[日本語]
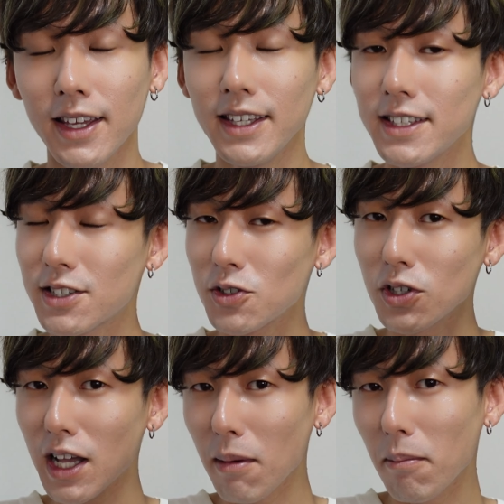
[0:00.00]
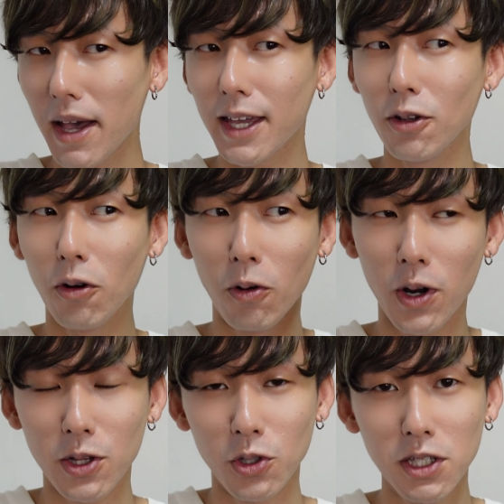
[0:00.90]
いっしゅうかんまえの
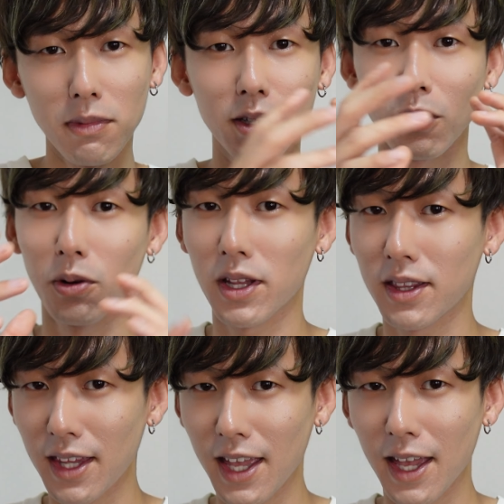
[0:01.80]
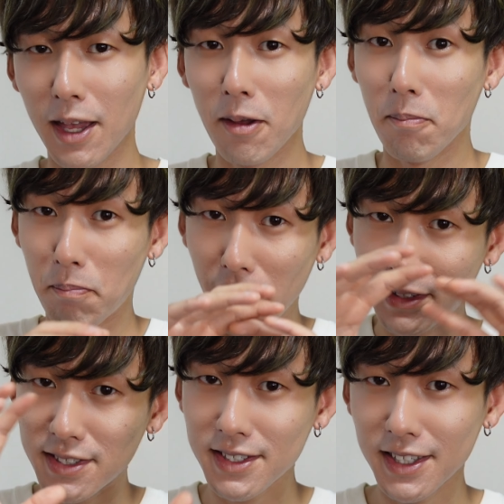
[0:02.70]
俺と今の俺って
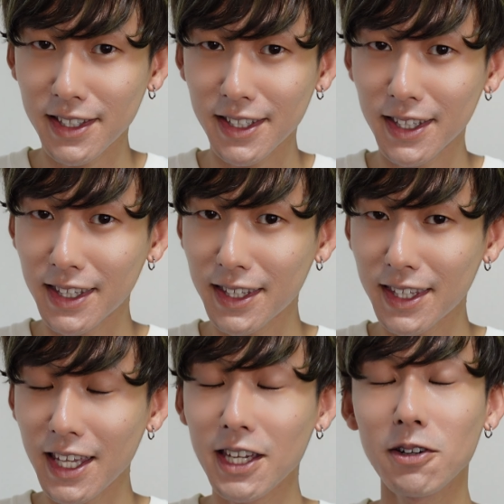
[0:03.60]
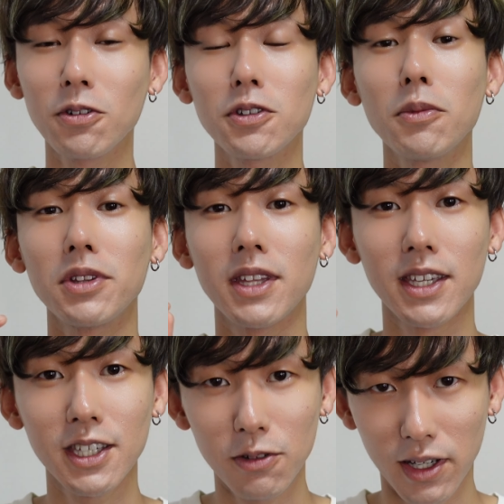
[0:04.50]
別人って言えることも
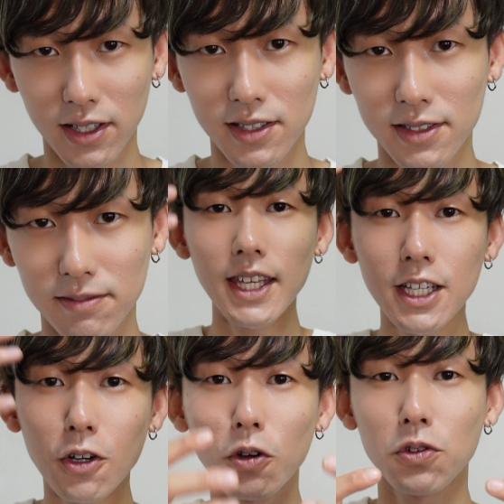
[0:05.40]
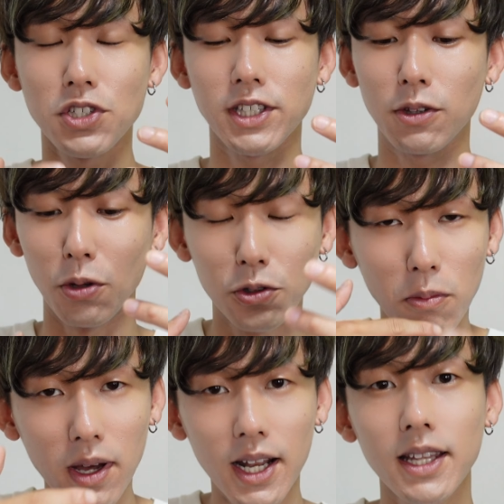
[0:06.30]
できるわけです。一個としてと
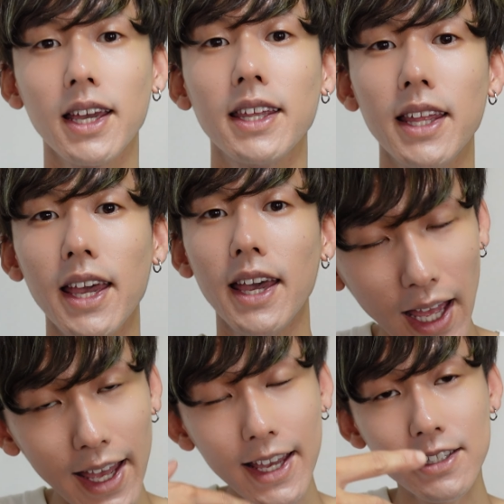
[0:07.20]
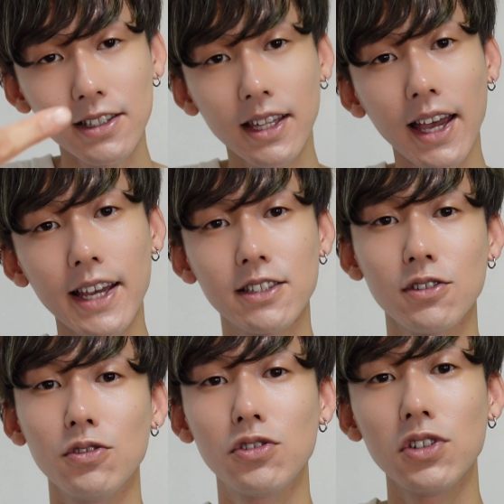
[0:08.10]
どまらないで、絶えず絶え
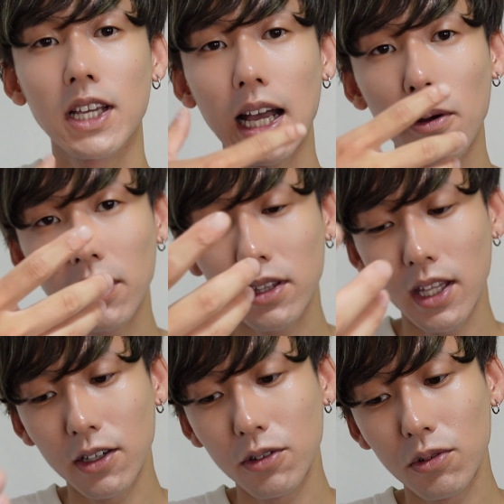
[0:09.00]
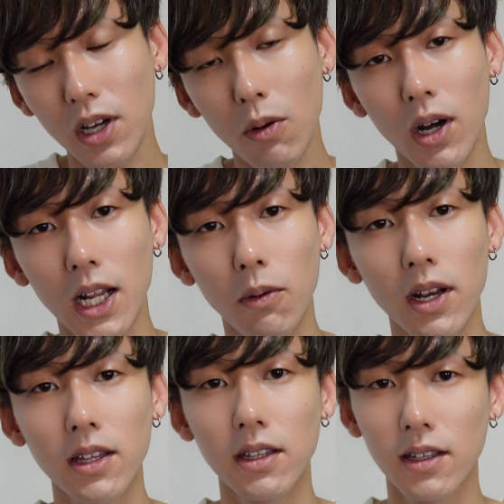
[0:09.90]
ず移り変わっていくのが
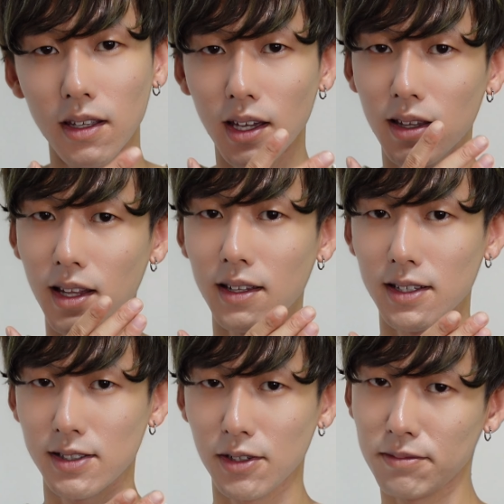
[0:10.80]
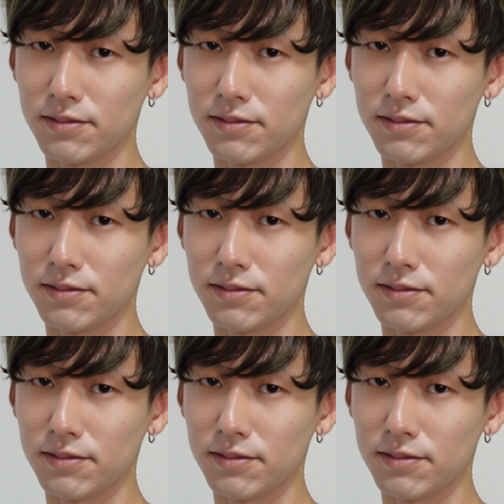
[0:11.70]
我々人間なんですよ。